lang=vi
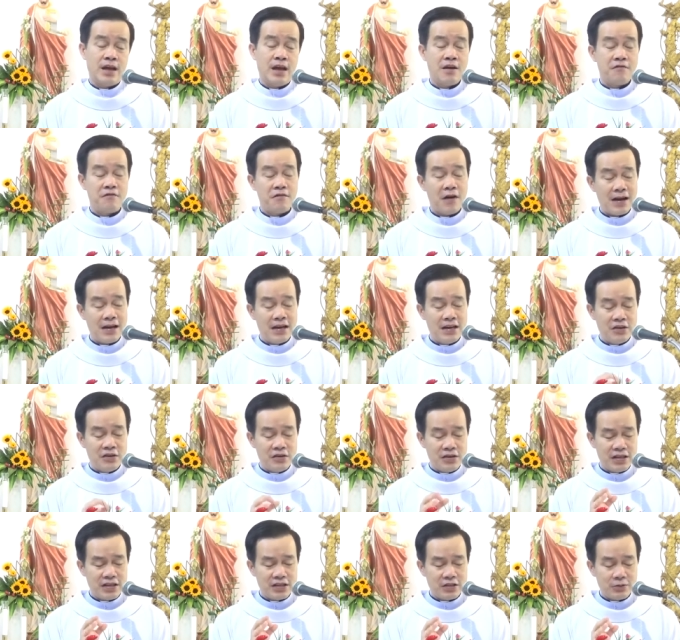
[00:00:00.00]
Và nếu
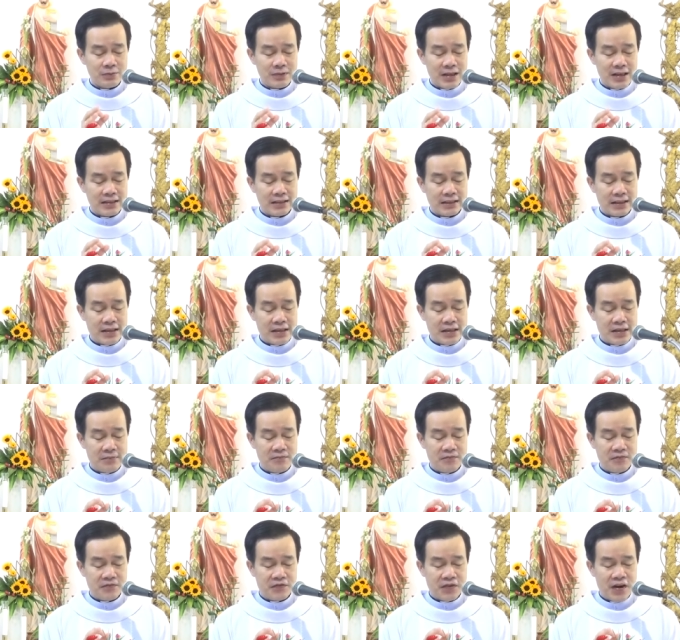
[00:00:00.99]
như chúng ta
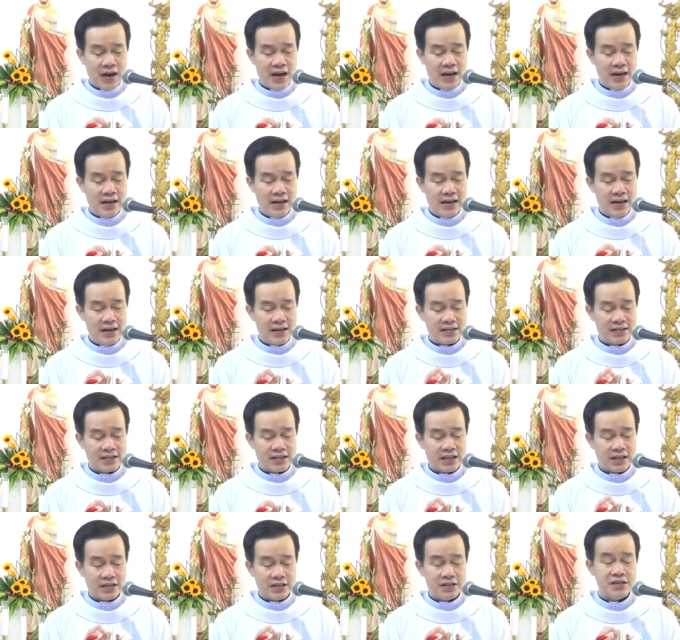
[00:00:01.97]
tìm về lịch
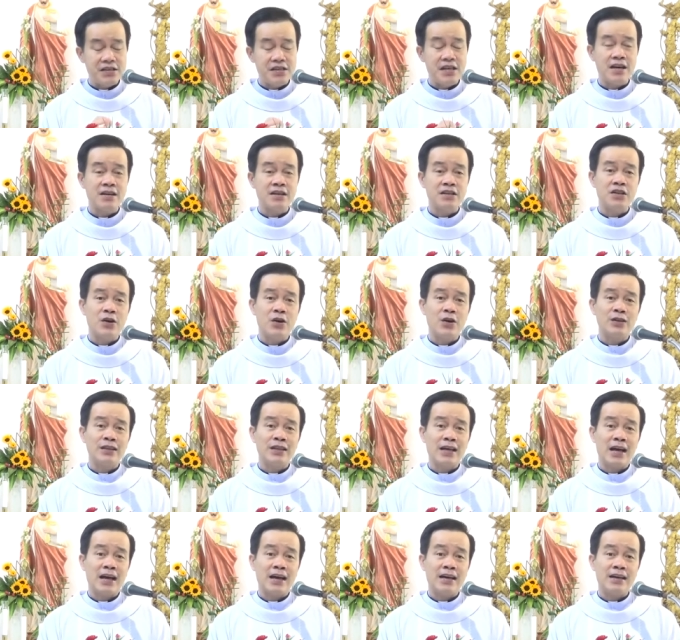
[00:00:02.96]
sử dân Do
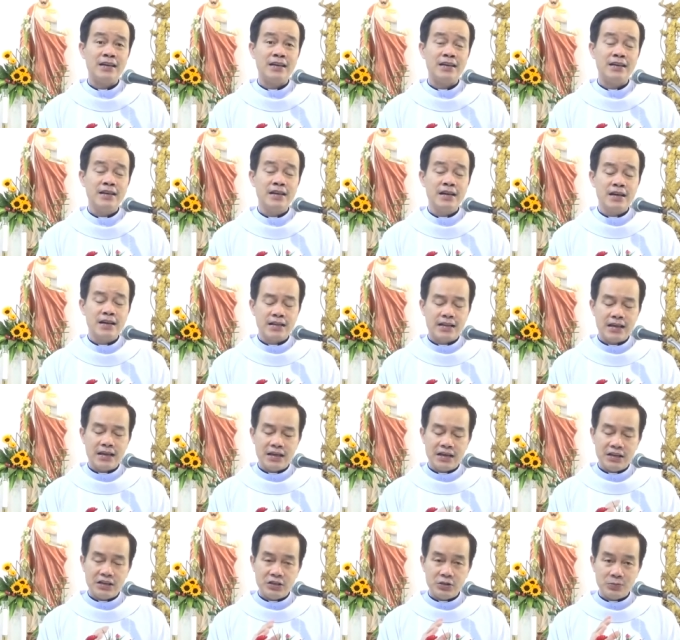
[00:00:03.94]
Thái
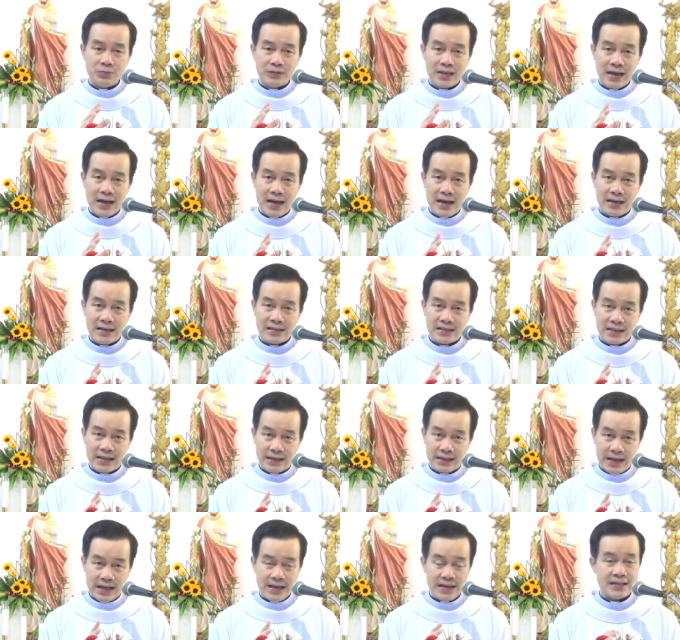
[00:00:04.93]
thì chúng ta
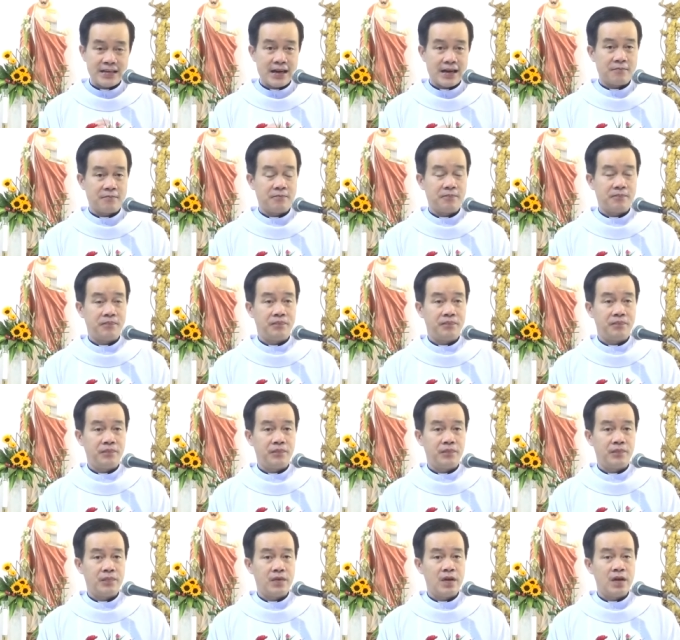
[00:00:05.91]
sẽ thấy rằng
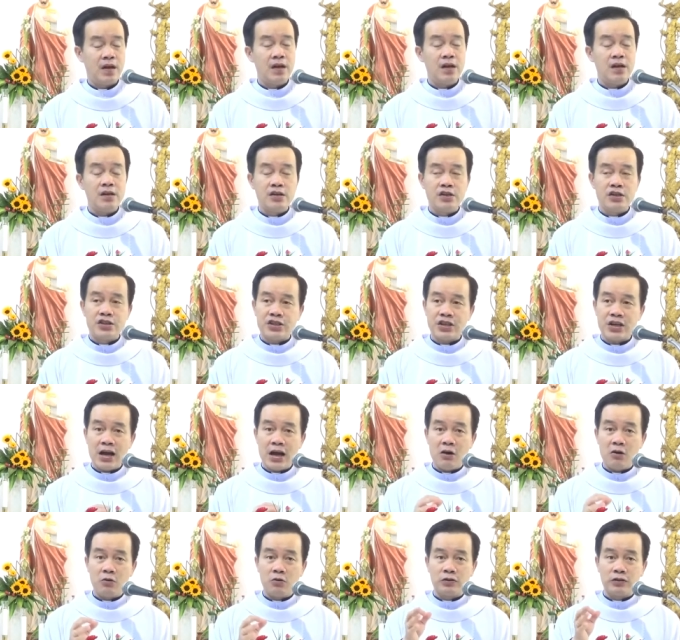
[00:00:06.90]

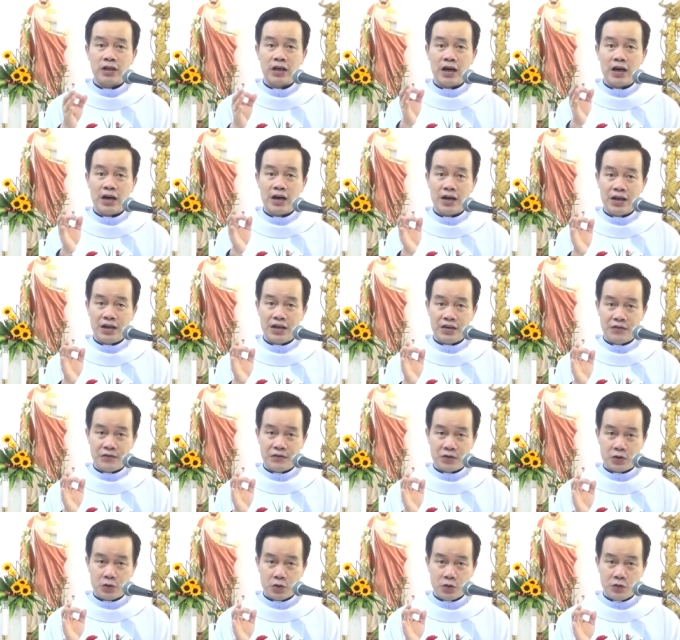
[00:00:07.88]
sau thời
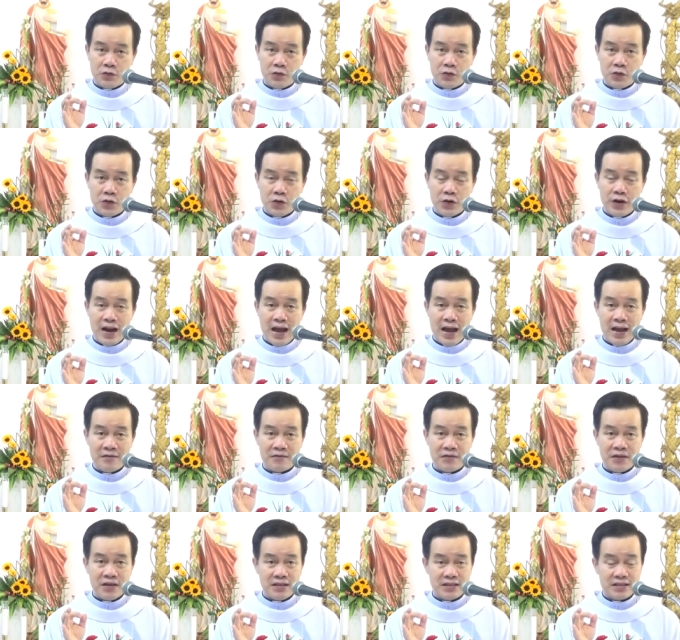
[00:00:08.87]
của vua
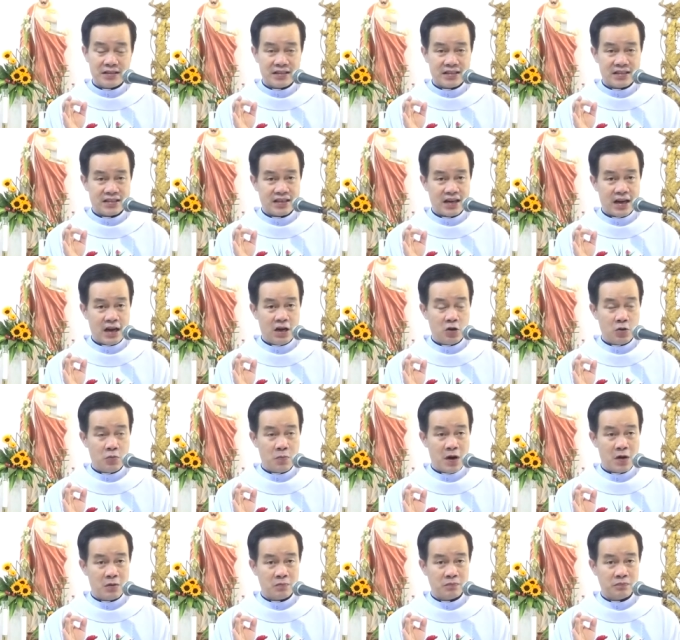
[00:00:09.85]
David
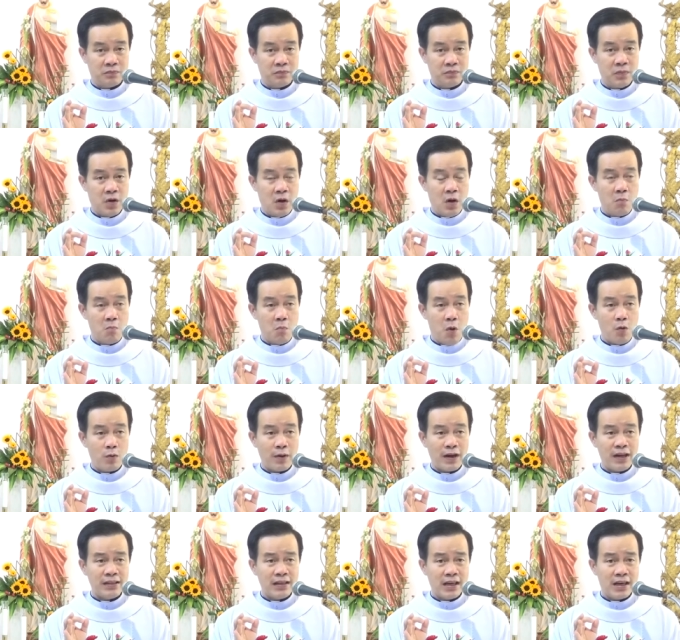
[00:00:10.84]
Salomon, một
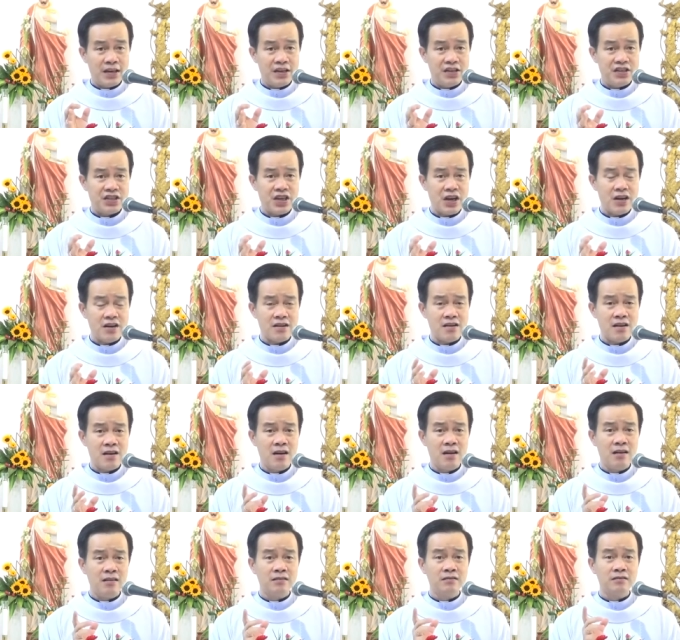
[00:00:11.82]
cái thời rất
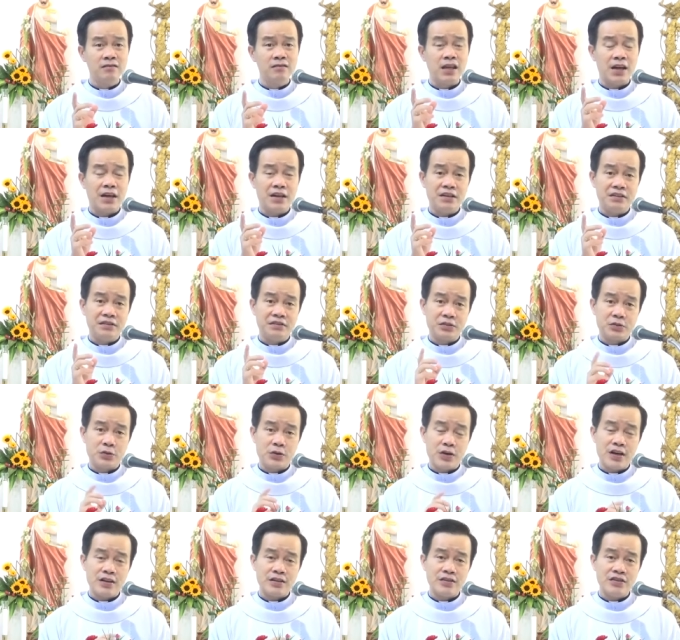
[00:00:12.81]
hưng thịnh của
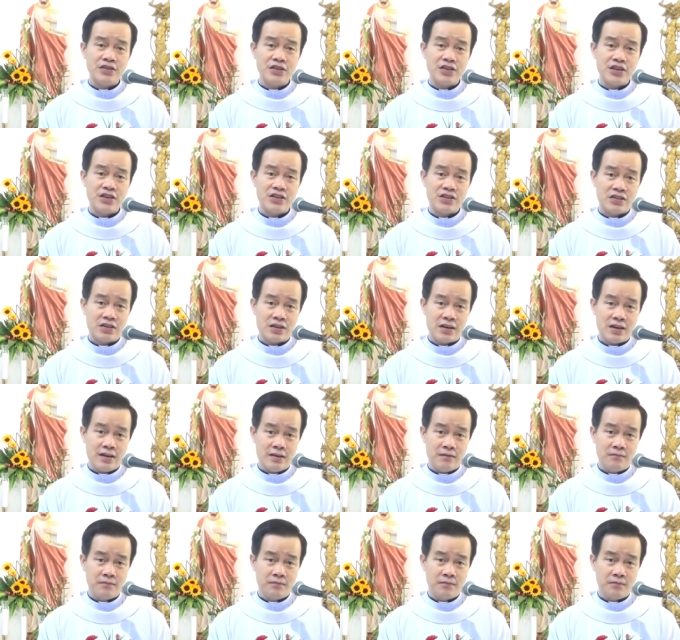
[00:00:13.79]
đất nước Israel